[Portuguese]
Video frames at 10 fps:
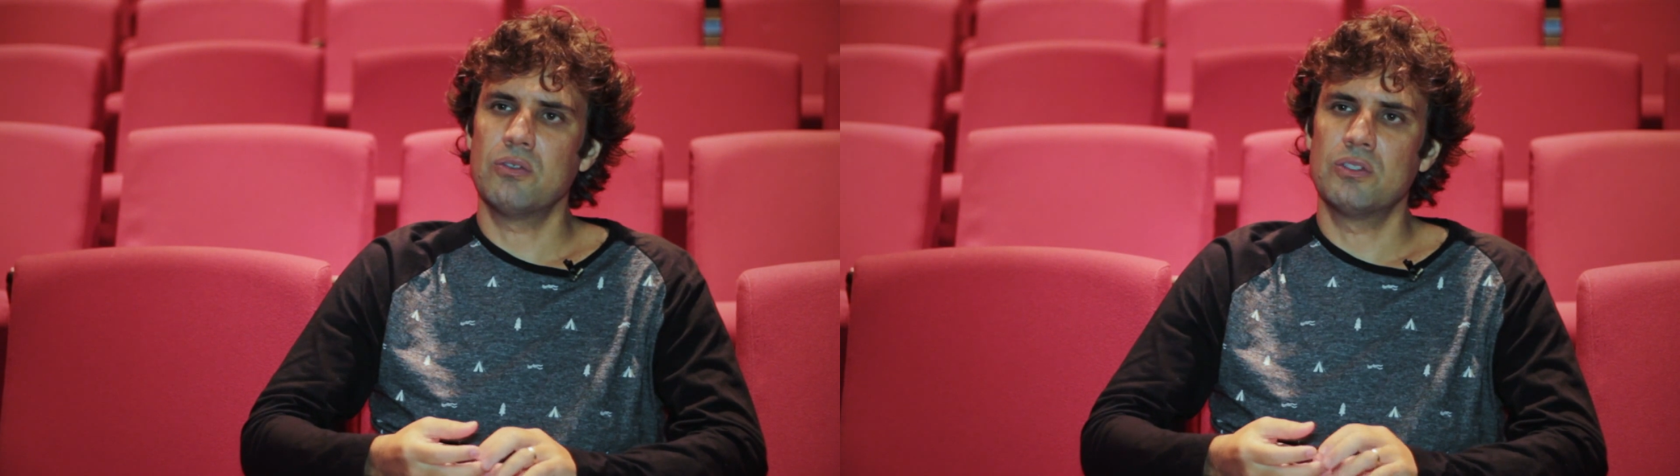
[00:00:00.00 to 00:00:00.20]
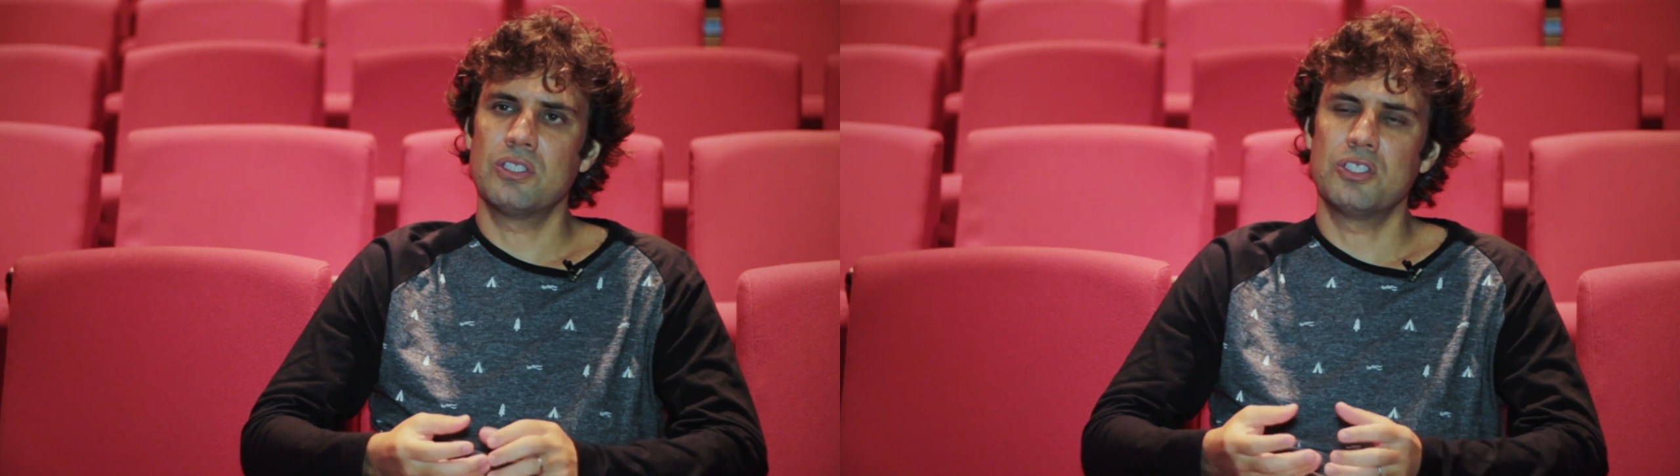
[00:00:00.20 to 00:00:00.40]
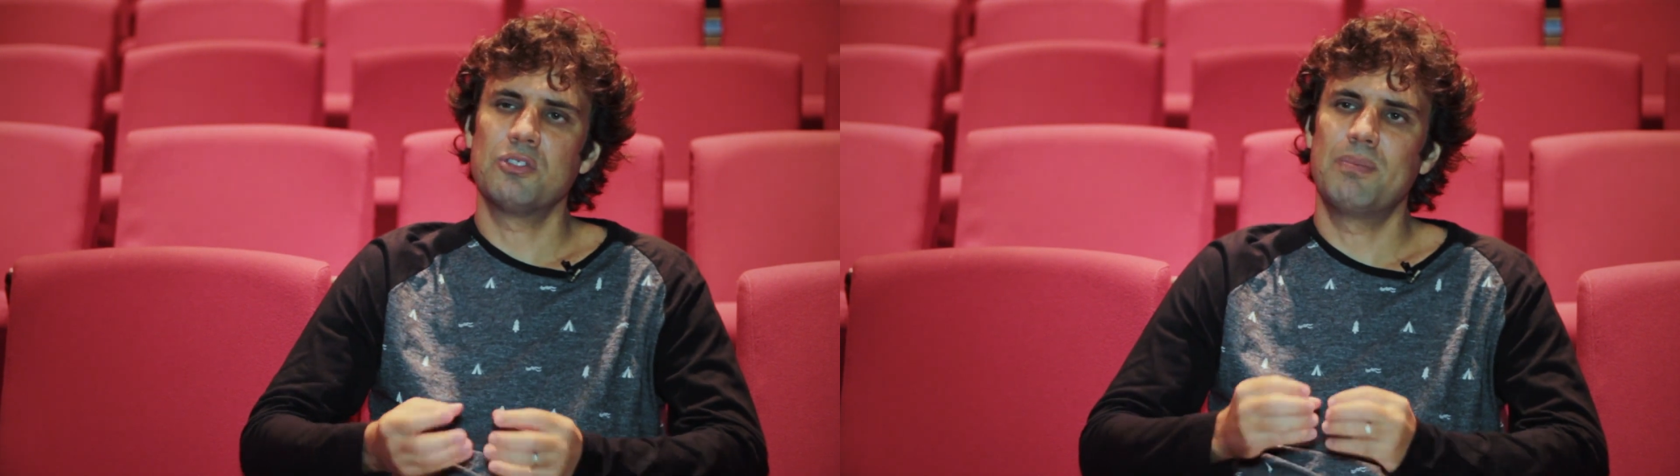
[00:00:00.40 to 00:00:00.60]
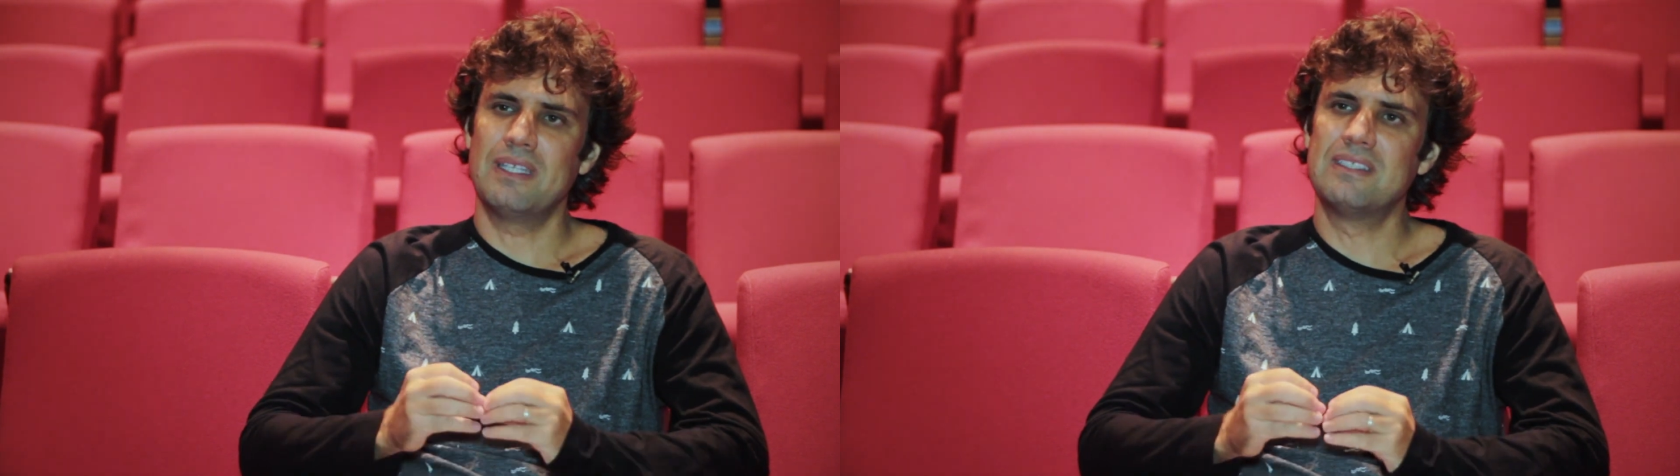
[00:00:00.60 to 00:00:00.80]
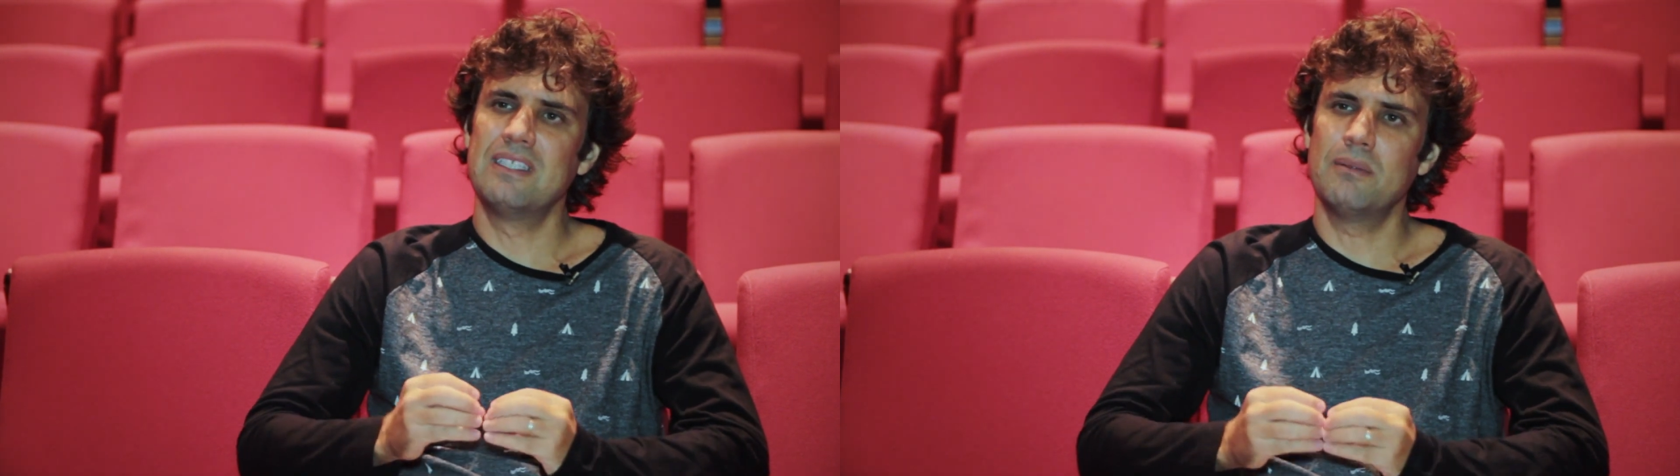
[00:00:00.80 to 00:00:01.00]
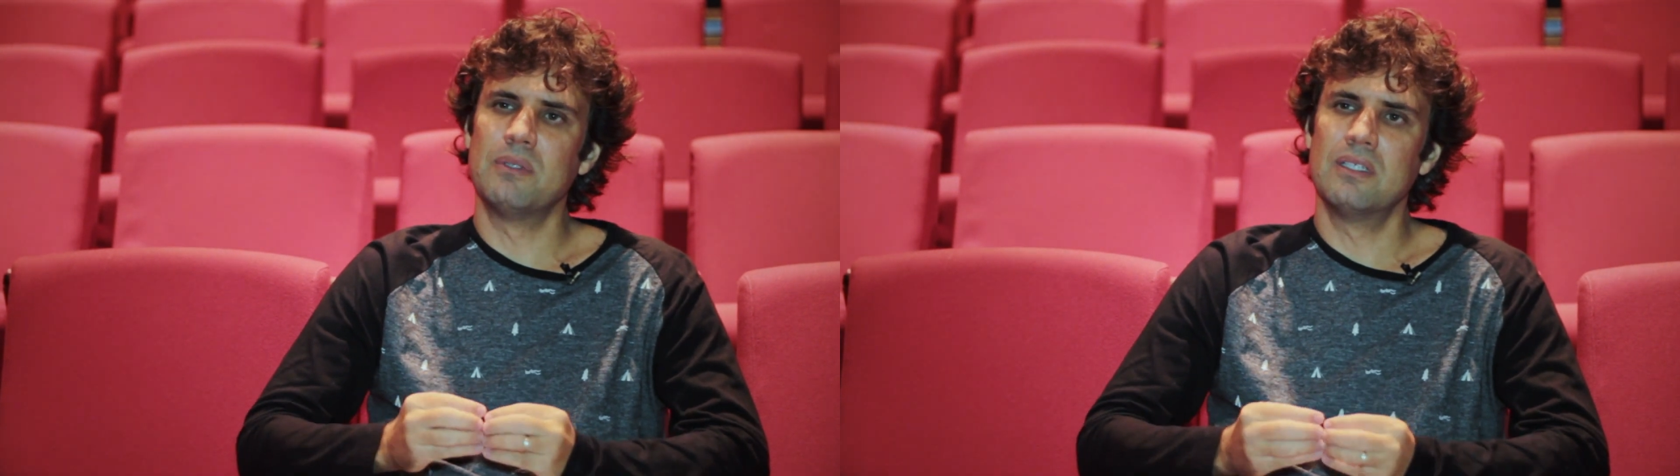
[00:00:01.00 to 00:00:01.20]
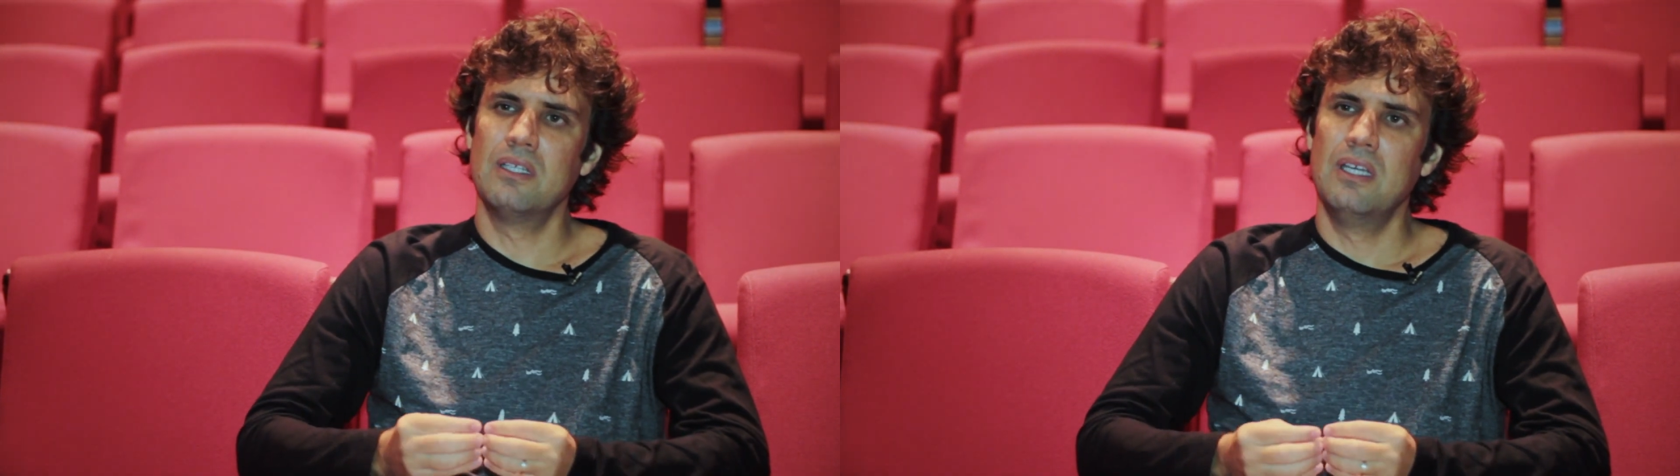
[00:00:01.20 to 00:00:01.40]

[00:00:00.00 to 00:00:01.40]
onde a gente perceba